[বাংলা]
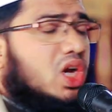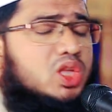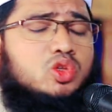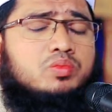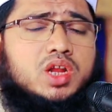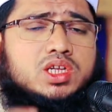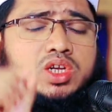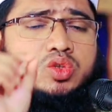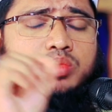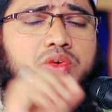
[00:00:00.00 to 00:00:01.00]
তোমরা যেন
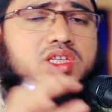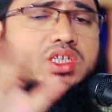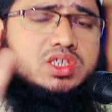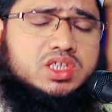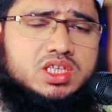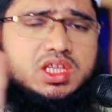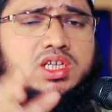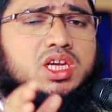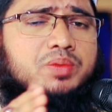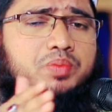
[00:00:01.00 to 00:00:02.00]
তোমাদের স্ত্রী
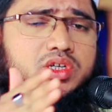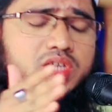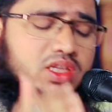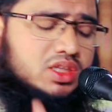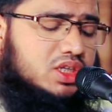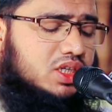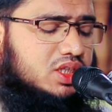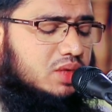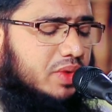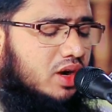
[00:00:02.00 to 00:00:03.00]
থেকে প্রশান্তি
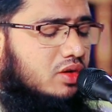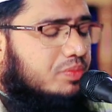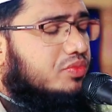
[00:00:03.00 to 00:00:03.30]
নিতে পারো